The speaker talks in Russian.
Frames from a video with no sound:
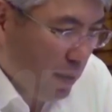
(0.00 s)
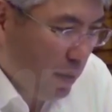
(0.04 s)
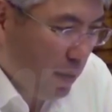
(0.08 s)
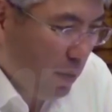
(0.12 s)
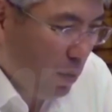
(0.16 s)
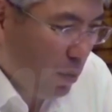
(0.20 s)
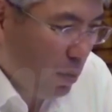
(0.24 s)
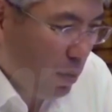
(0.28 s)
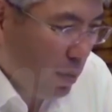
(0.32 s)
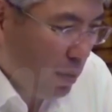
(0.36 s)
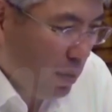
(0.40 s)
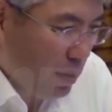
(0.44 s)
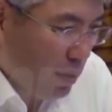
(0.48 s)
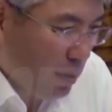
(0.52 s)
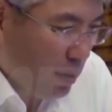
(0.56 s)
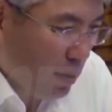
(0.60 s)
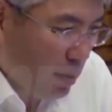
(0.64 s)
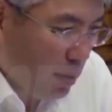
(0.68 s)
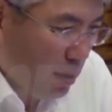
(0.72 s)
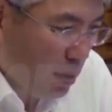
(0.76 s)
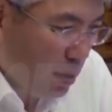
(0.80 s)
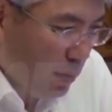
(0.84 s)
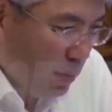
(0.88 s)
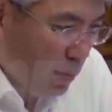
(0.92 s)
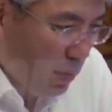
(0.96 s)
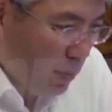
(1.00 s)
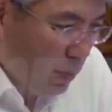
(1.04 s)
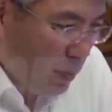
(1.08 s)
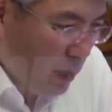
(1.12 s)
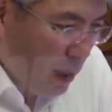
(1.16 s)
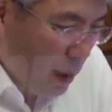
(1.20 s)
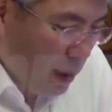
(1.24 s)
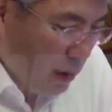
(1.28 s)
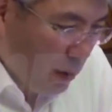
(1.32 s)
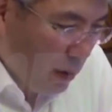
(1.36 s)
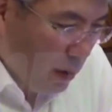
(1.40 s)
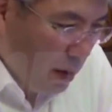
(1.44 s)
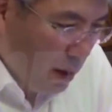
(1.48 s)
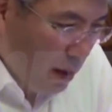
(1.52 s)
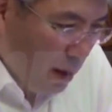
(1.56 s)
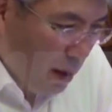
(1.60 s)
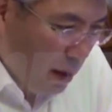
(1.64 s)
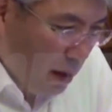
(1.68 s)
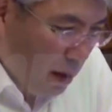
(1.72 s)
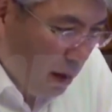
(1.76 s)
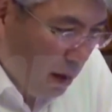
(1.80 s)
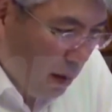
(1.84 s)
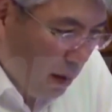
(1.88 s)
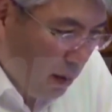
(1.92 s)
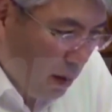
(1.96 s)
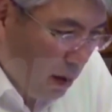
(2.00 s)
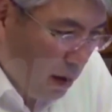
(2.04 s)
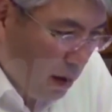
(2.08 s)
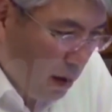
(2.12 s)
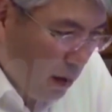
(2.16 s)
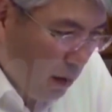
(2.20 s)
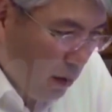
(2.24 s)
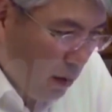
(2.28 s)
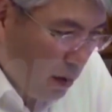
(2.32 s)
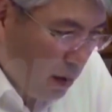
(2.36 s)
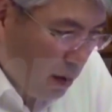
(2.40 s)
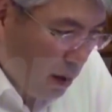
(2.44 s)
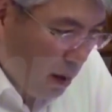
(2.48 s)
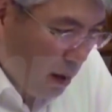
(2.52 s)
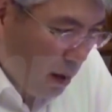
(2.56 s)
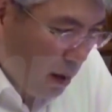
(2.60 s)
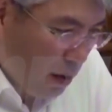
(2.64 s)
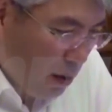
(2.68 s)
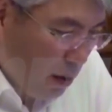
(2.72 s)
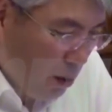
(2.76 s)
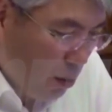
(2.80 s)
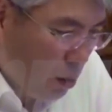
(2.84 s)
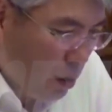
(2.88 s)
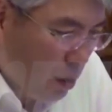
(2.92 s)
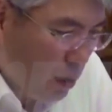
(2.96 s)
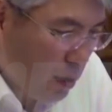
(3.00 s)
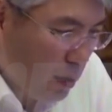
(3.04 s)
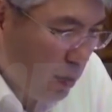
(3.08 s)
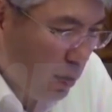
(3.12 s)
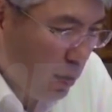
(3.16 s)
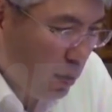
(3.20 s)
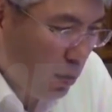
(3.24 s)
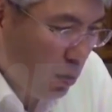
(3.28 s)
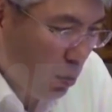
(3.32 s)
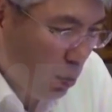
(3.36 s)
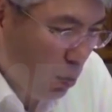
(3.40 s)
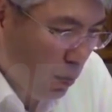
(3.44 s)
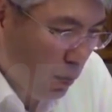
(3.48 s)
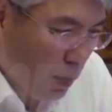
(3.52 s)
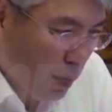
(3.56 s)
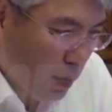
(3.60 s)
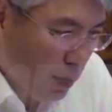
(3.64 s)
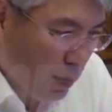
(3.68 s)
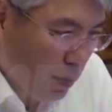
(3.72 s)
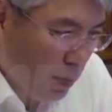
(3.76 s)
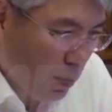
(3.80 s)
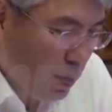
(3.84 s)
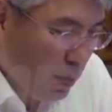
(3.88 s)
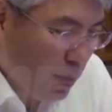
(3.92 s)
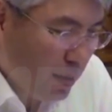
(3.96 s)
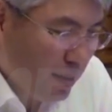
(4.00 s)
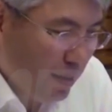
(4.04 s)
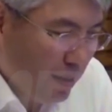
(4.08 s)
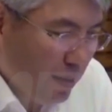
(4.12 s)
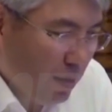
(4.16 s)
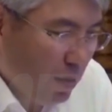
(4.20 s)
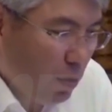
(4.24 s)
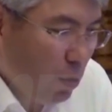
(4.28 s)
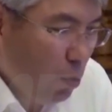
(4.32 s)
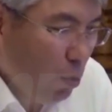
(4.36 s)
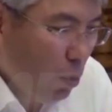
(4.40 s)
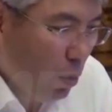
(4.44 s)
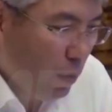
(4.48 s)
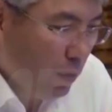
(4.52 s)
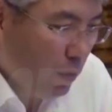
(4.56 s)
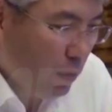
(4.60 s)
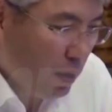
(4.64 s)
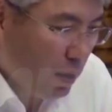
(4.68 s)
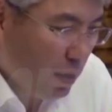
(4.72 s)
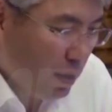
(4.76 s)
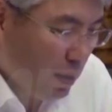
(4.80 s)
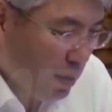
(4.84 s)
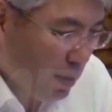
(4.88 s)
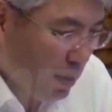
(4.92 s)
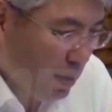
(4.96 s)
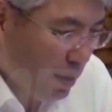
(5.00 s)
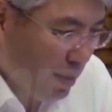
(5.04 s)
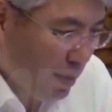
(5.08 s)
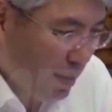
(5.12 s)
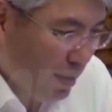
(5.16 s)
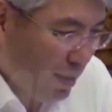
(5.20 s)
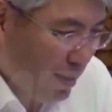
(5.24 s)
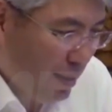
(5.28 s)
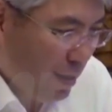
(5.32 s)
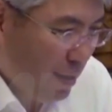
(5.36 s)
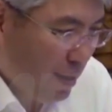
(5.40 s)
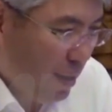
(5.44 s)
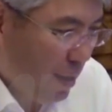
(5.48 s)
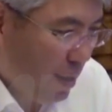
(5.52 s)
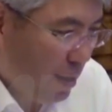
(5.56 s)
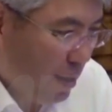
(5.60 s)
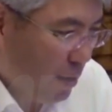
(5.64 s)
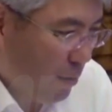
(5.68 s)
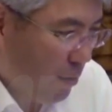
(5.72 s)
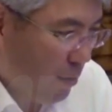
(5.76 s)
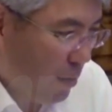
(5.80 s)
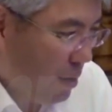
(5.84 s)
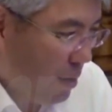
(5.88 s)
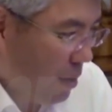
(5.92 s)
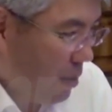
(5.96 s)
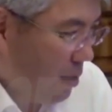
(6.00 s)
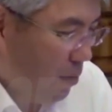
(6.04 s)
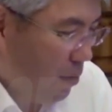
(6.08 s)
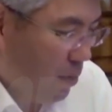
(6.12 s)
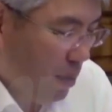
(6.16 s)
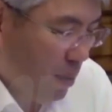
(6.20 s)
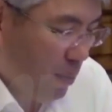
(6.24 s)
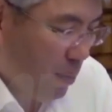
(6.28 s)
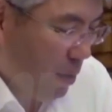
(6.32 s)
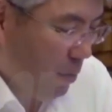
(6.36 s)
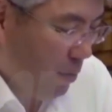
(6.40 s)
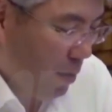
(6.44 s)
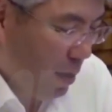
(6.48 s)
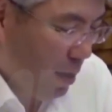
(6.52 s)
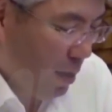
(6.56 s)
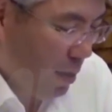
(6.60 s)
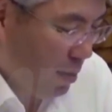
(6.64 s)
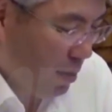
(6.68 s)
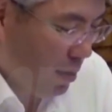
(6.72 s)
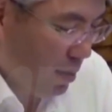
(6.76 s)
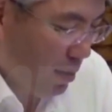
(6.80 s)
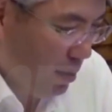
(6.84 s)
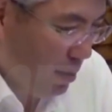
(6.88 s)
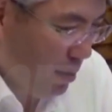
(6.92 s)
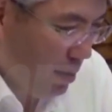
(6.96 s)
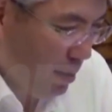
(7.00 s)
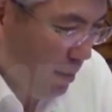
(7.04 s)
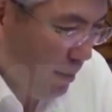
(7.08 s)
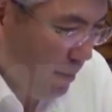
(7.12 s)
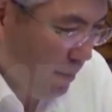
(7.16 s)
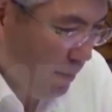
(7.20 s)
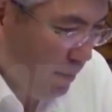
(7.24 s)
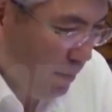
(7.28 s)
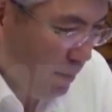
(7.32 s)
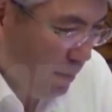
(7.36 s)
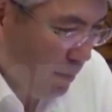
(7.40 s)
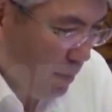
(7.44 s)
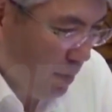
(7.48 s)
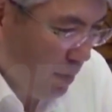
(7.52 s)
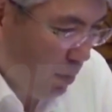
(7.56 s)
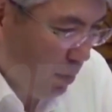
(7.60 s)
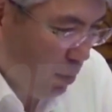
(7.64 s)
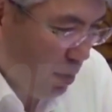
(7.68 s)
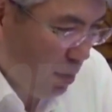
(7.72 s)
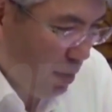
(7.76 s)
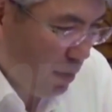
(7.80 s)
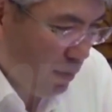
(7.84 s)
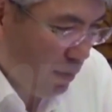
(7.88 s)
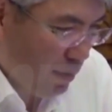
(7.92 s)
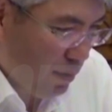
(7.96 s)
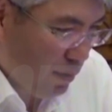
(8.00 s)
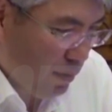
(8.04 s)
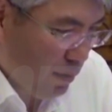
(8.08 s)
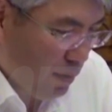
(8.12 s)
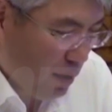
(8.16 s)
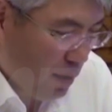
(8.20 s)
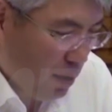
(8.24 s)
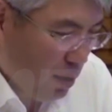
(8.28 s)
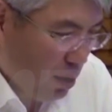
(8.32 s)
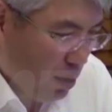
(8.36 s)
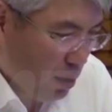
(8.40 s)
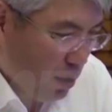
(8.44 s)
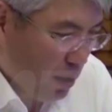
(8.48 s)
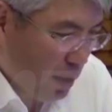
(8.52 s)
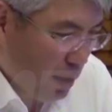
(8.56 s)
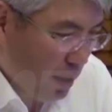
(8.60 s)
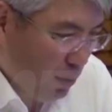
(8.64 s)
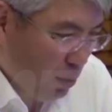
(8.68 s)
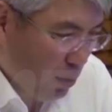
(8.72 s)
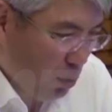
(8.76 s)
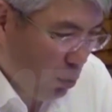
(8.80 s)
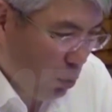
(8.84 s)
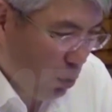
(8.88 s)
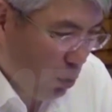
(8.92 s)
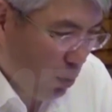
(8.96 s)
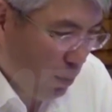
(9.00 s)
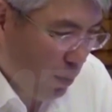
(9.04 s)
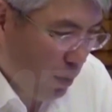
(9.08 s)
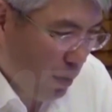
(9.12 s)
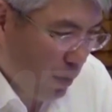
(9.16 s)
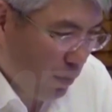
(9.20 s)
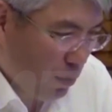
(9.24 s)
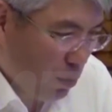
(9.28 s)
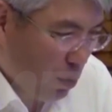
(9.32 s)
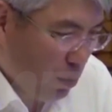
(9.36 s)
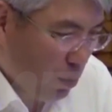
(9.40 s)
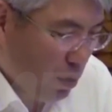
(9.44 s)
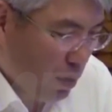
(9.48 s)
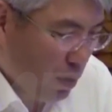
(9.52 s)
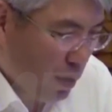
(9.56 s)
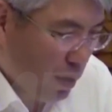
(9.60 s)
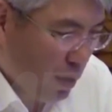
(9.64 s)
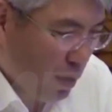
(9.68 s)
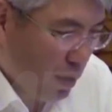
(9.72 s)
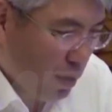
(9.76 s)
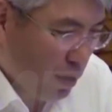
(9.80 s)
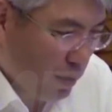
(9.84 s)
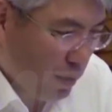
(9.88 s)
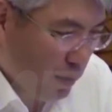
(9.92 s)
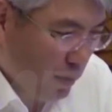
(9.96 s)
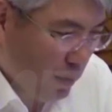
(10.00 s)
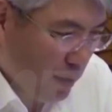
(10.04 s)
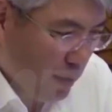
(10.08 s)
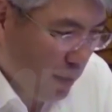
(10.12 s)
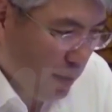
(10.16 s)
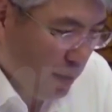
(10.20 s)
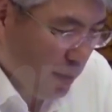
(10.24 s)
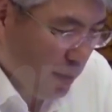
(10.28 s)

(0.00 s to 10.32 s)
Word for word: Так вот, а, чем вкладывать деньги и ремонтировать старое, лучше сделать новое. У нас новых сидельцев от этого не появляется. У нас все те же самые, что и были в том же количестве.